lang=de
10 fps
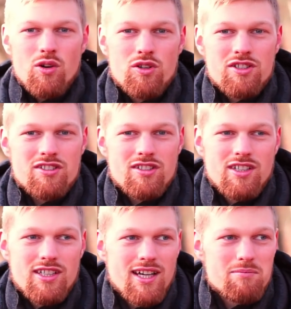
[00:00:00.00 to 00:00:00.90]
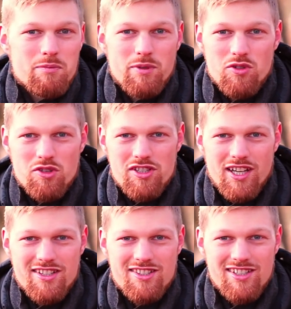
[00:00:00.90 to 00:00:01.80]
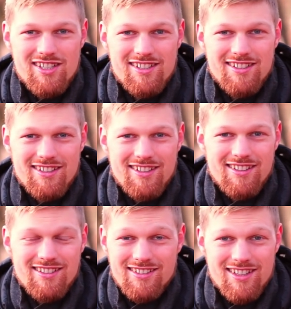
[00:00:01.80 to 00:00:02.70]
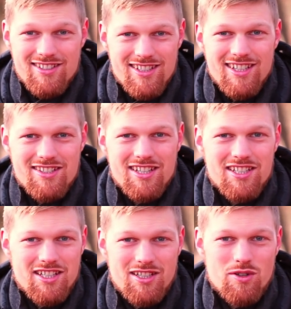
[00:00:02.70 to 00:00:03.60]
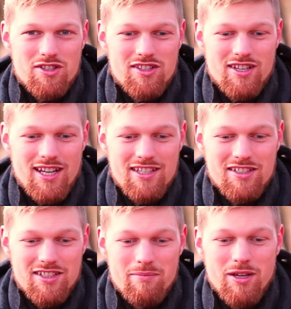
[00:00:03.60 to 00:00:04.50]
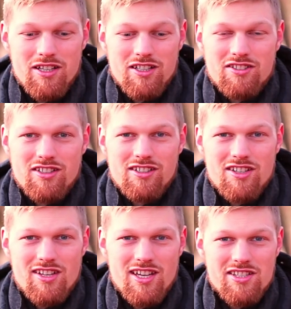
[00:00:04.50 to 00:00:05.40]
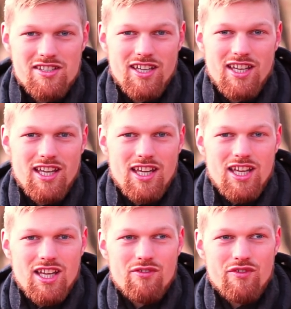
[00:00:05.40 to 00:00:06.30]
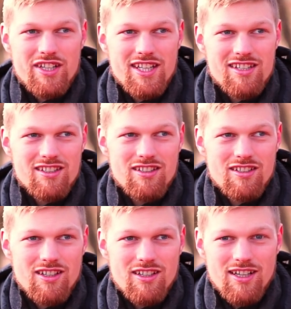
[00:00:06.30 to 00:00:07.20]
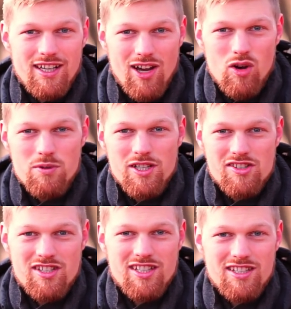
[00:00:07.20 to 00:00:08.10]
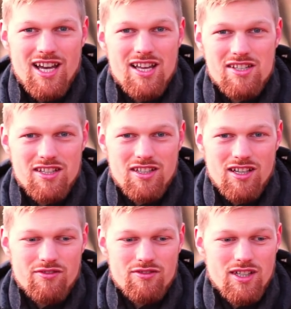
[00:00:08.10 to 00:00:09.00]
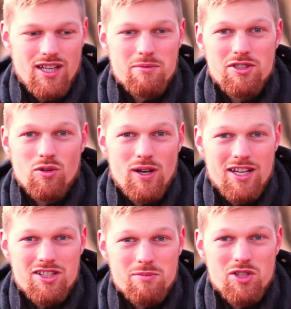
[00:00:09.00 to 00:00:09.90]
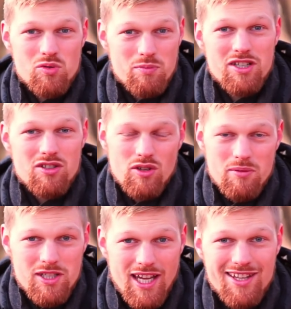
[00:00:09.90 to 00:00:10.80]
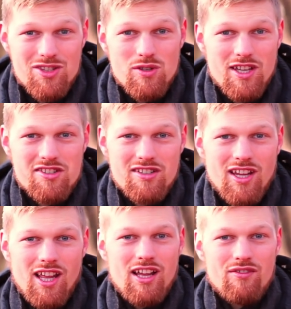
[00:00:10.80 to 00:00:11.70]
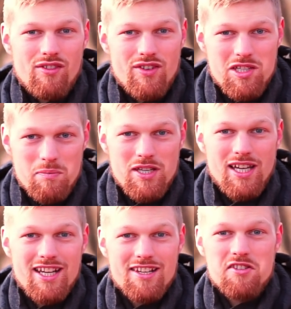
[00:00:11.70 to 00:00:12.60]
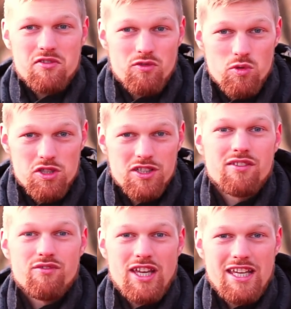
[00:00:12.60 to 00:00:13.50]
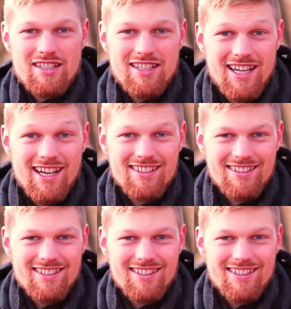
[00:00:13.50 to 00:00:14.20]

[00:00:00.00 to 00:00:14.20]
Und ja, mit Bindungsangst sehe ich, da sehe ich letztendlich genau das gleiche Thema dahinter. Das heißt, wenn ich glaube, dass ich nicht da sein darf, dann habe ich auch Angst, mich zu binden oder mich einzulassen, weil wenn ich mich einlassen würde, dann wäre ich ja da.